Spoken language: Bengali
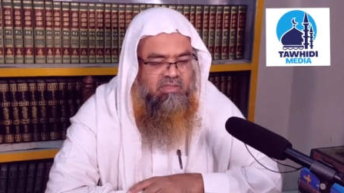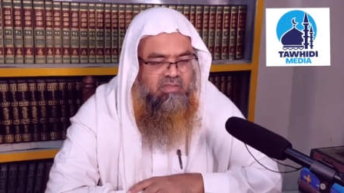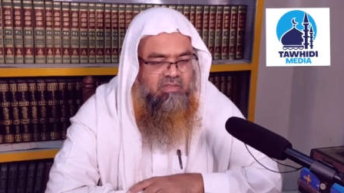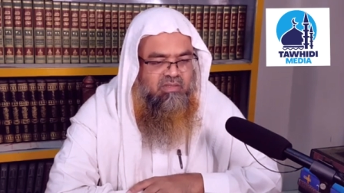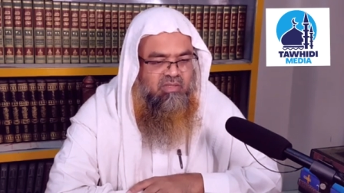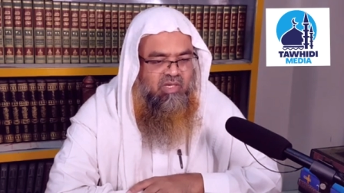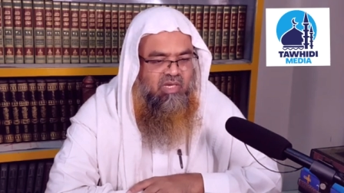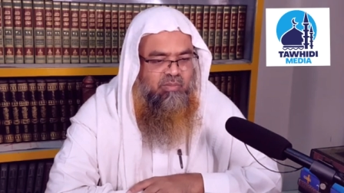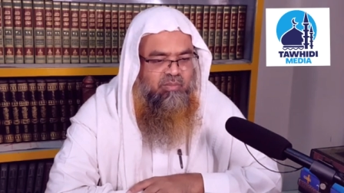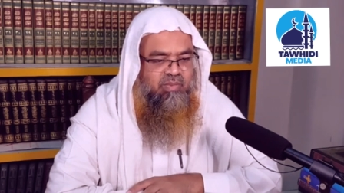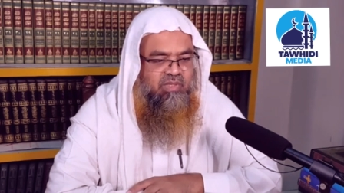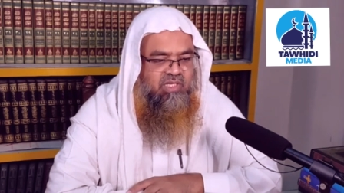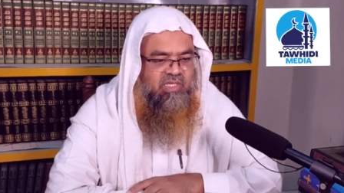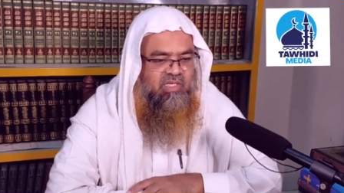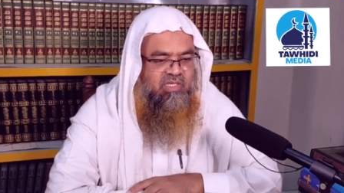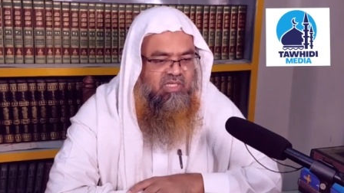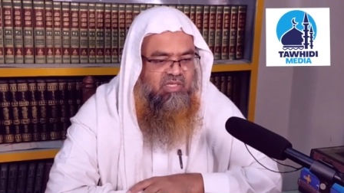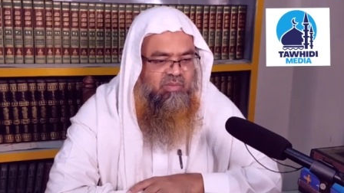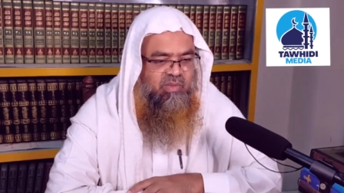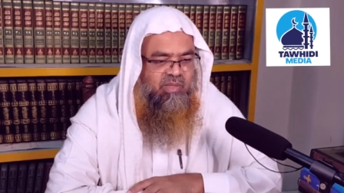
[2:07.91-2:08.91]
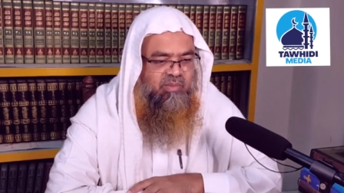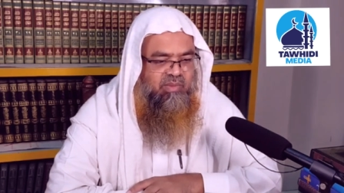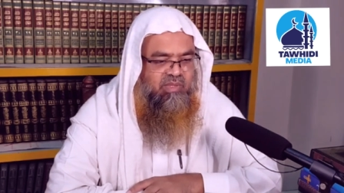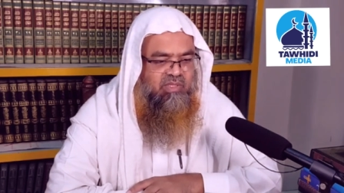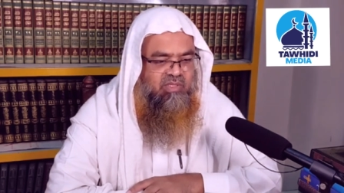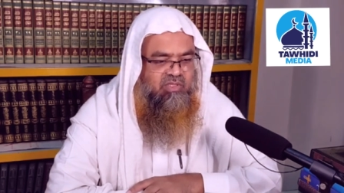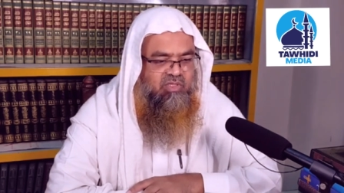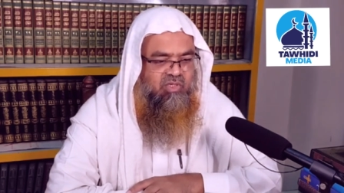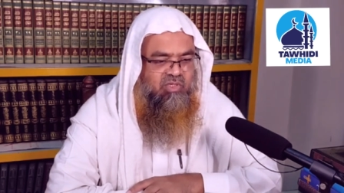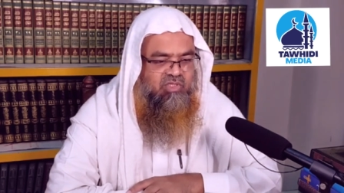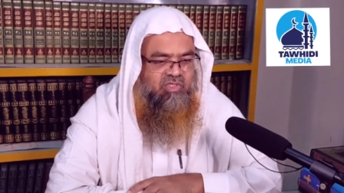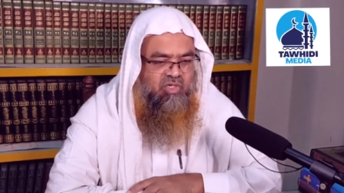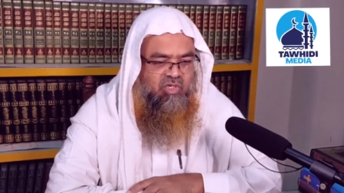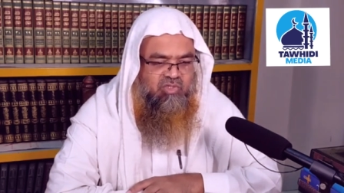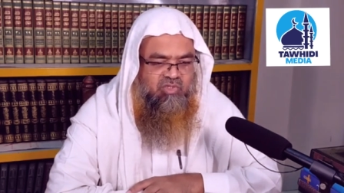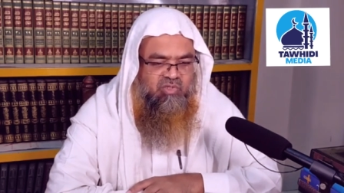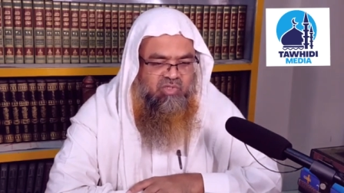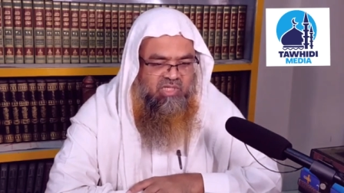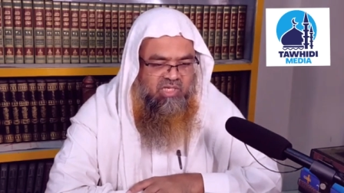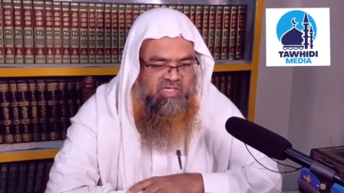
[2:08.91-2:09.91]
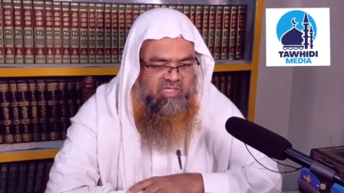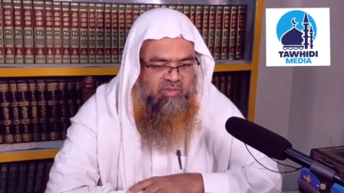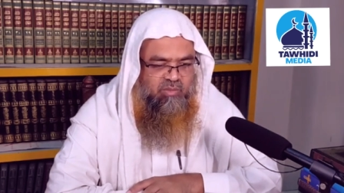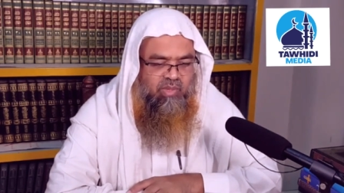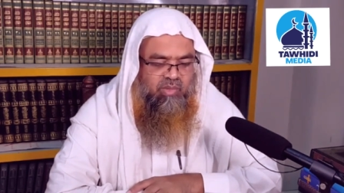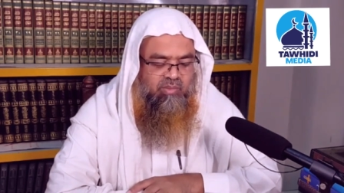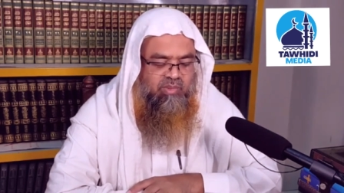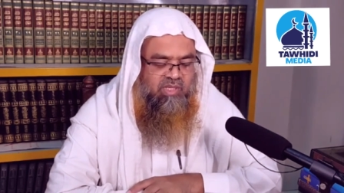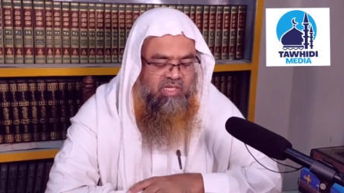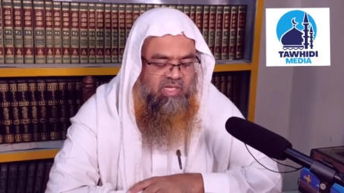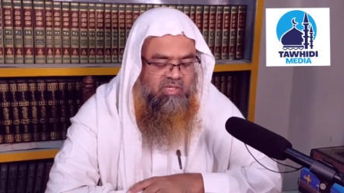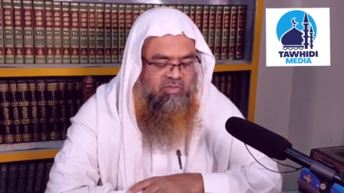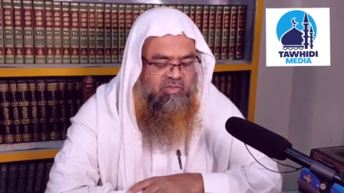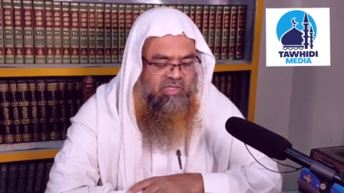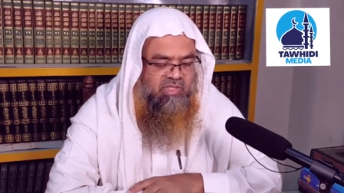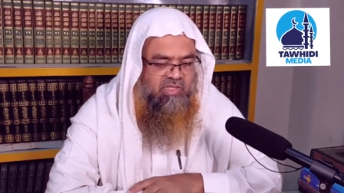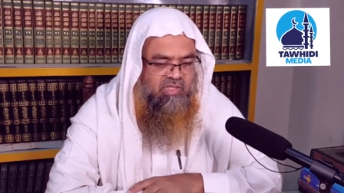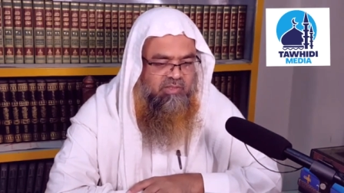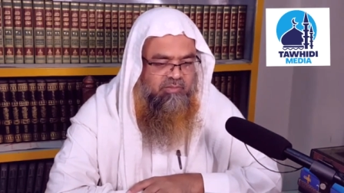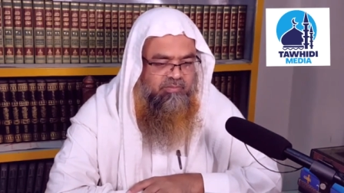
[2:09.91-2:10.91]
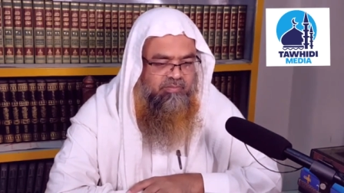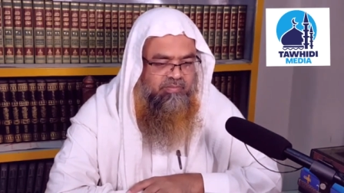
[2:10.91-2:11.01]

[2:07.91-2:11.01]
তাহলে আপনি কি নিতে পারবেন সহযোগিতা নিতে পারবেন কারো থেকে